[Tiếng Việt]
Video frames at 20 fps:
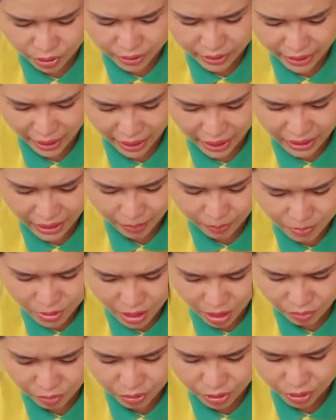vừa dễ chăm
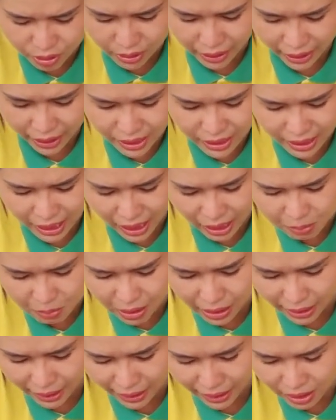sóc vừa lẻ trái
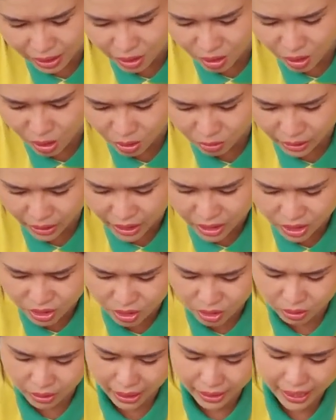mà lại ăn ngon thị
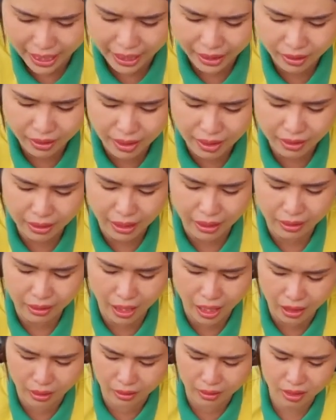trường lại đang rất là
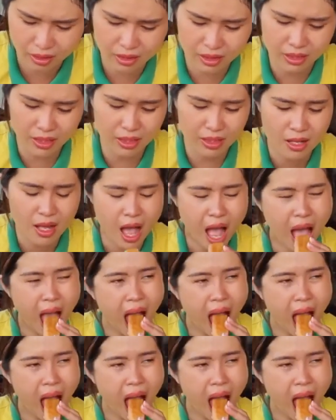cần nó nữa chứ